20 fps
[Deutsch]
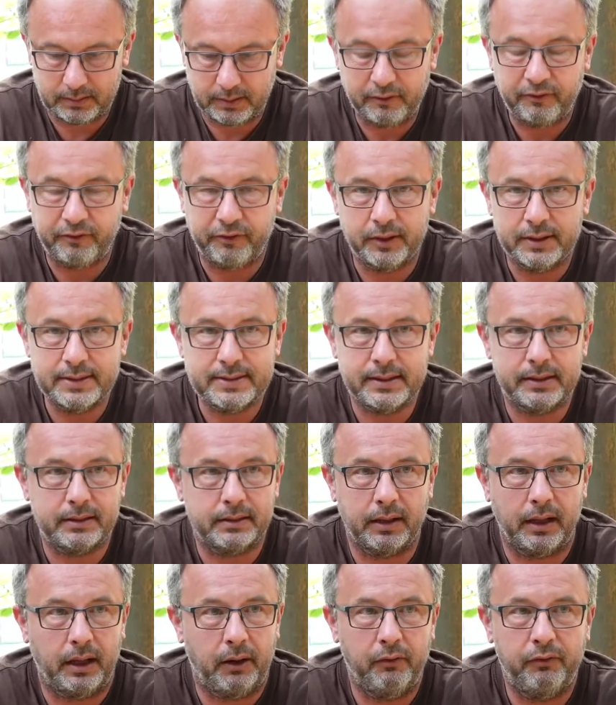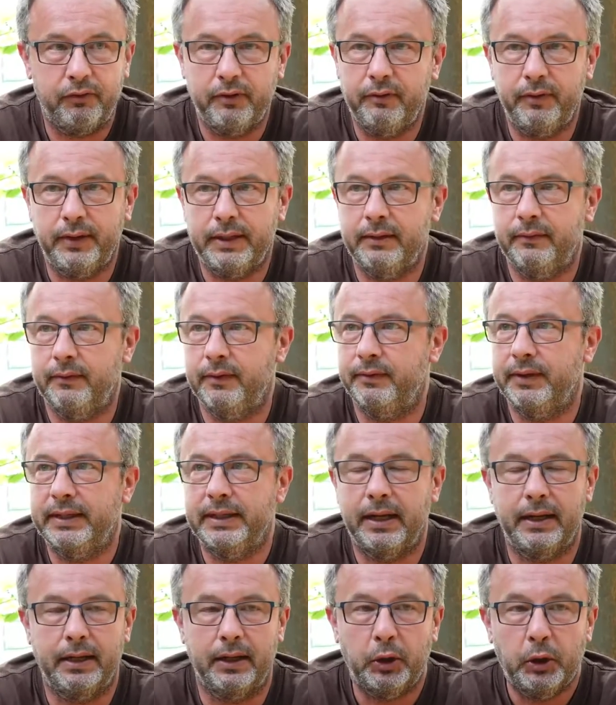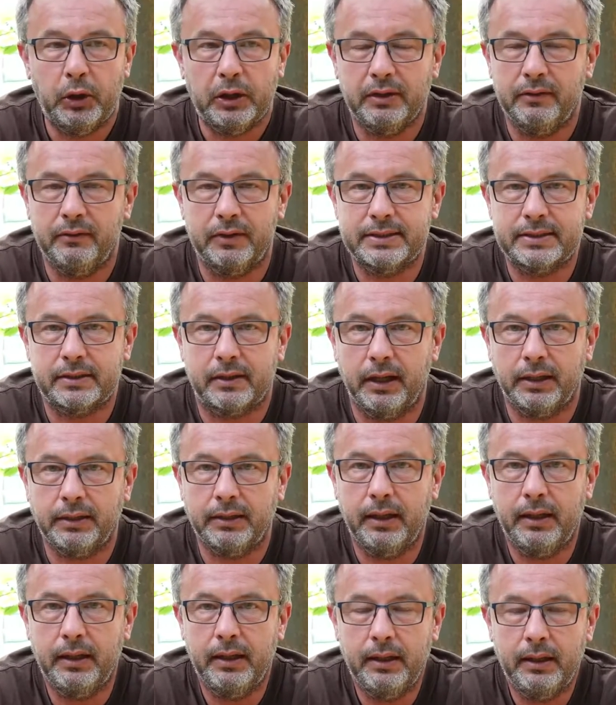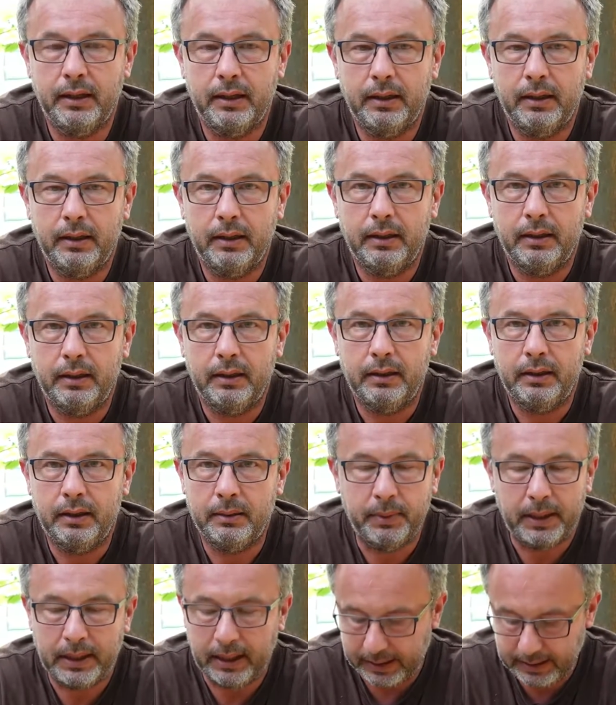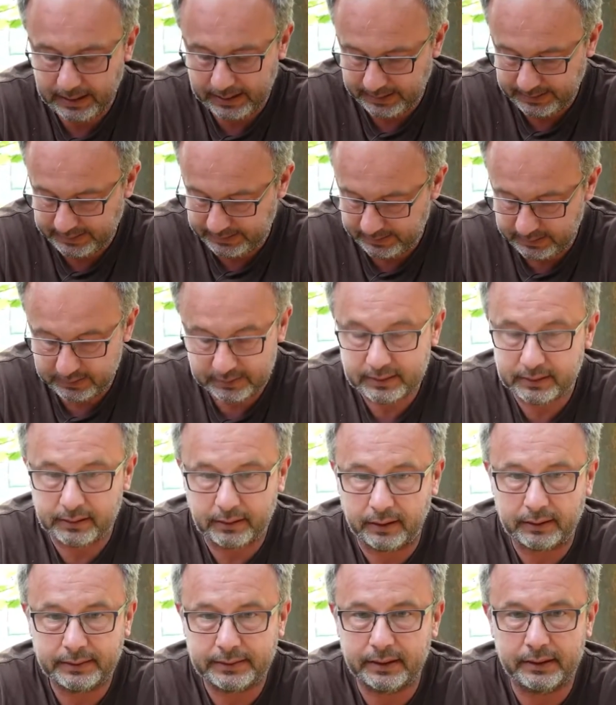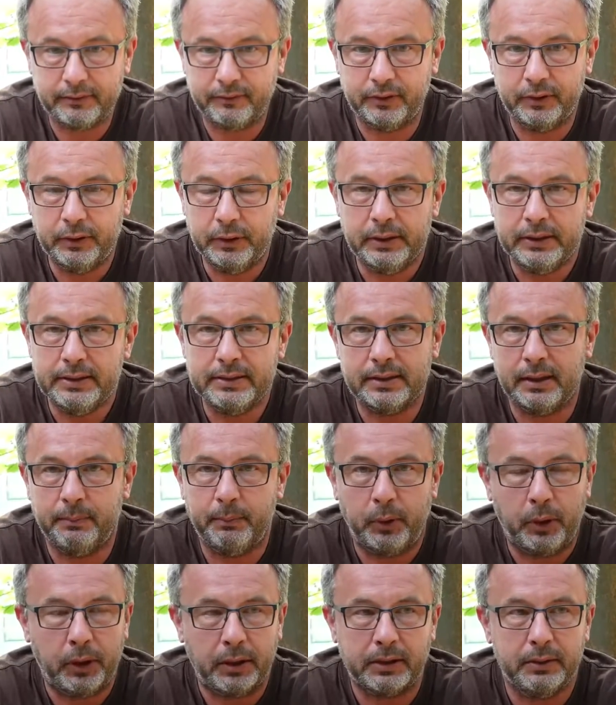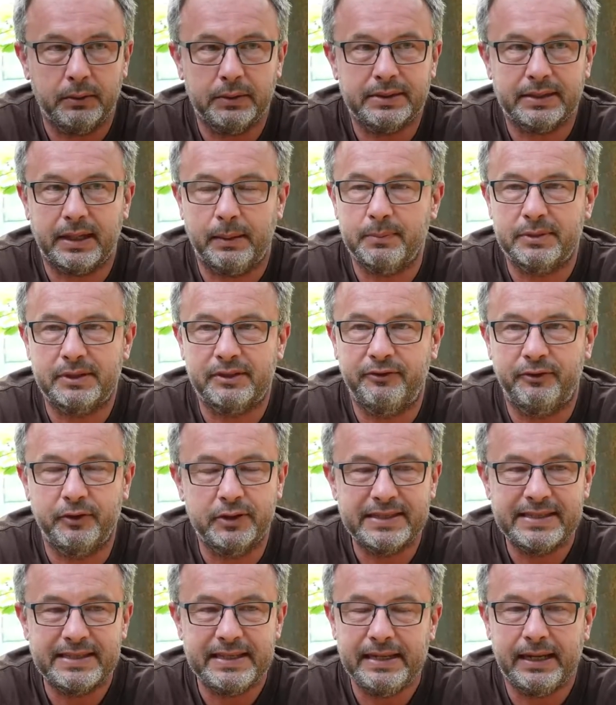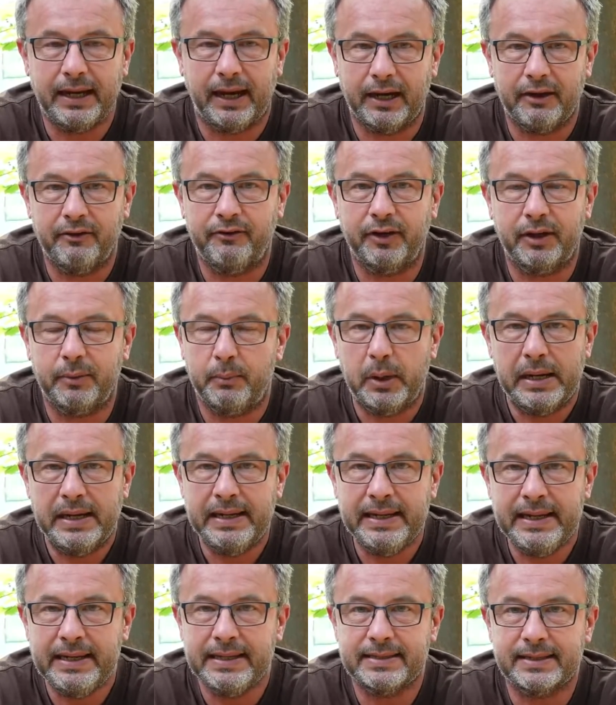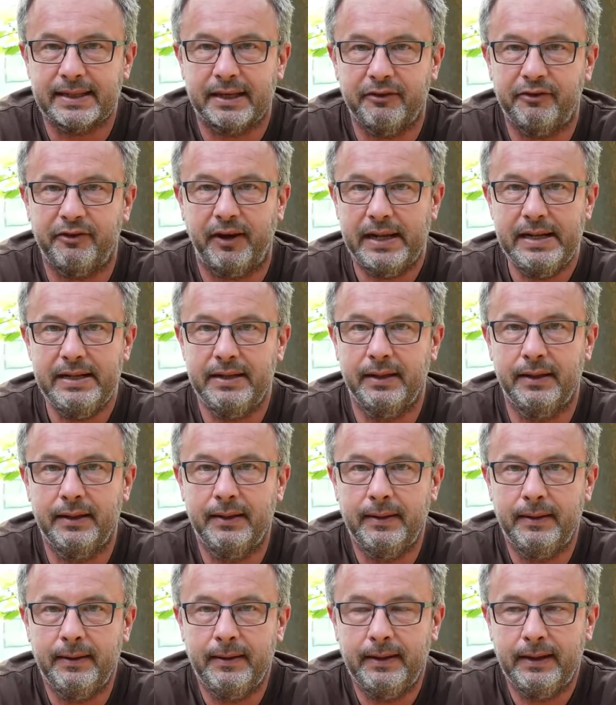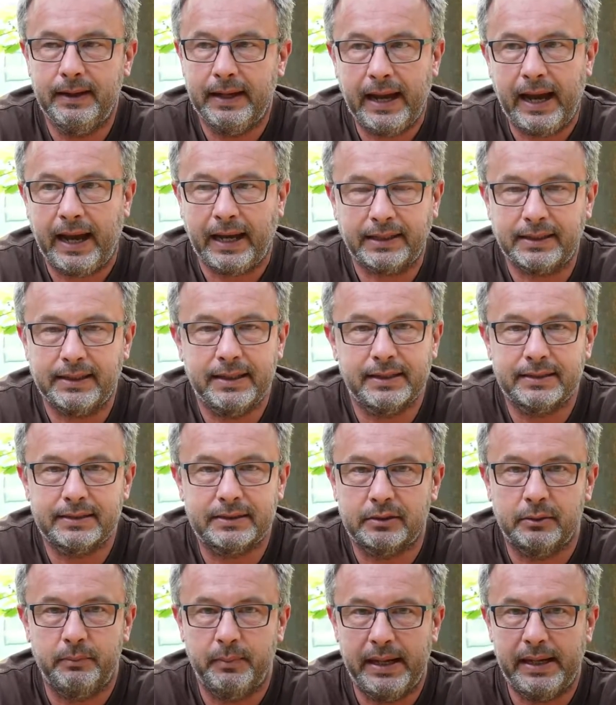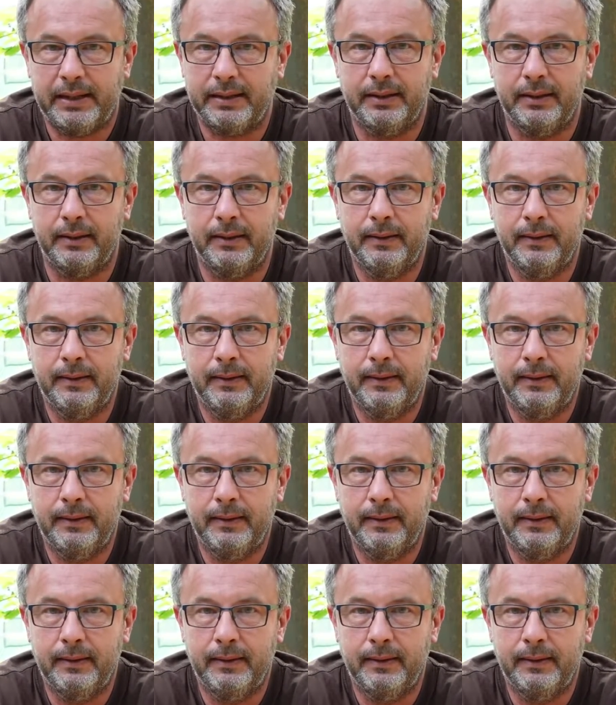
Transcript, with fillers: Die führen sich da auf, wie wenn, wie wenn denen irgendwas hat. Liebe Leute, lasst, uns, lasst euch vor irgendeinem Ordnungsamtsfuzzi einfach mal nichts gefallen. Er hat nichts zu melden.